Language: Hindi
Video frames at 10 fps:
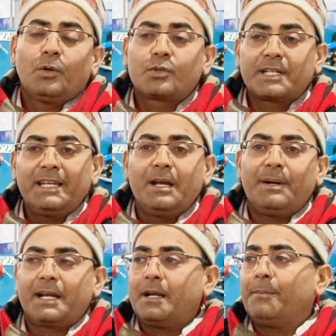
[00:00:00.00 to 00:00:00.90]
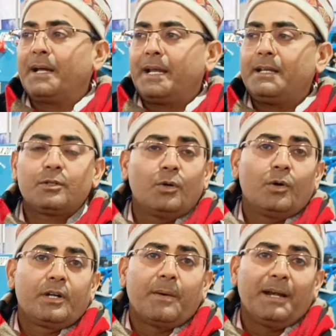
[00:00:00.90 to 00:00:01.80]
तो उसके लिए हमारा नंबर है जो
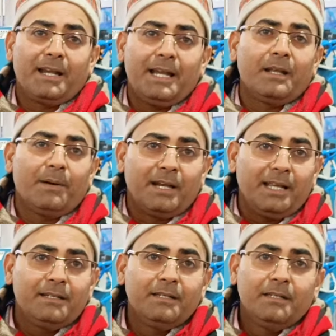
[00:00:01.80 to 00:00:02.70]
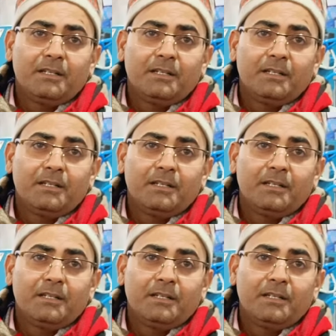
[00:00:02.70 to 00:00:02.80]
डबल नाइन डबल नाइन